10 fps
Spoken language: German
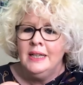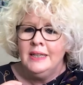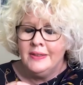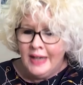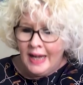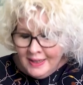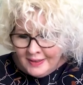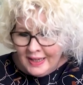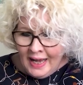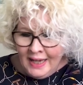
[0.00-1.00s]
Das heißt,
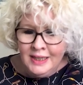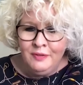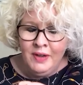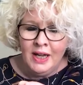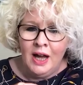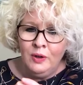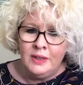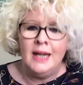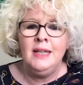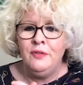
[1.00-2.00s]
eigentlich wäre auch
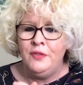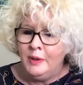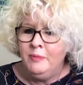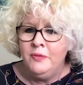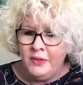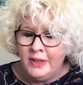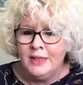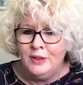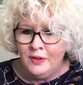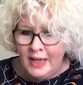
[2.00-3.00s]
da der Film
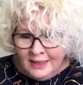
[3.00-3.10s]
wieder zu